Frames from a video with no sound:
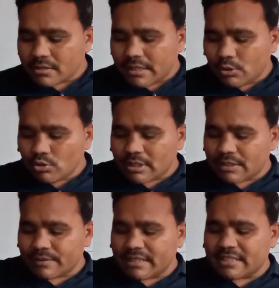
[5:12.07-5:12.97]
सिंधु
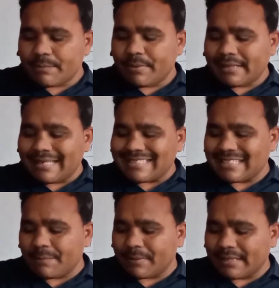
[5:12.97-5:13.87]
सरस्वती सभ्यता
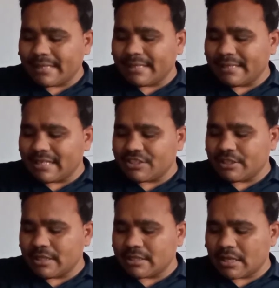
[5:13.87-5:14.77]
स्थापत्य की
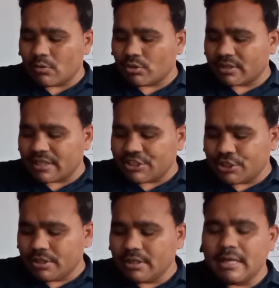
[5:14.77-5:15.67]
दृष्टि से
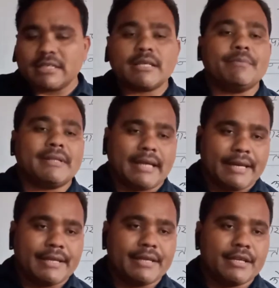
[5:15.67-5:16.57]
सर्वोत्कृष्ट
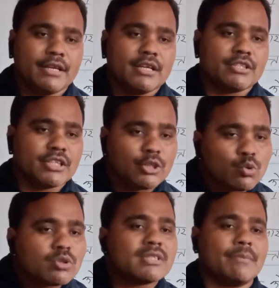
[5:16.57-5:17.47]
सभ्यता रही
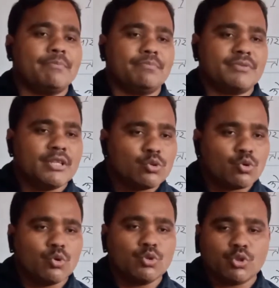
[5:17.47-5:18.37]
सिंधु सब
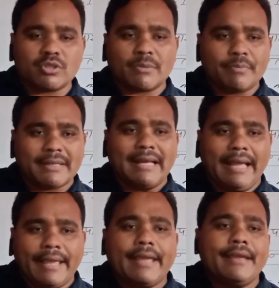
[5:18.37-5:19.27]
सिंधु जो सभ्यता
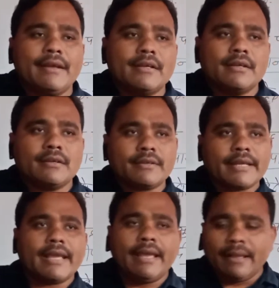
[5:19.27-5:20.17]
है
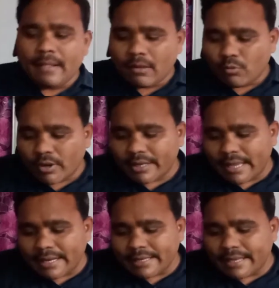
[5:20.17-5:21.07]
ठीक है वो
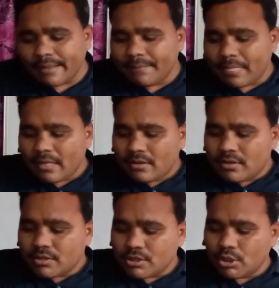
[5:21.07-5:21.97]
कह रही है
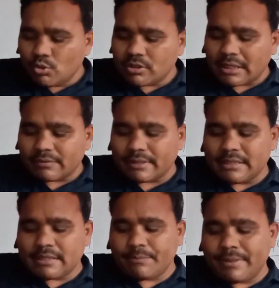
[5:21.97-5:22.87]
सिंधु
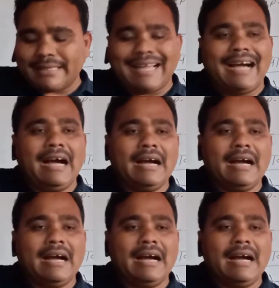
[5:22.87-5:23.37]
सरस्वती सभ्यता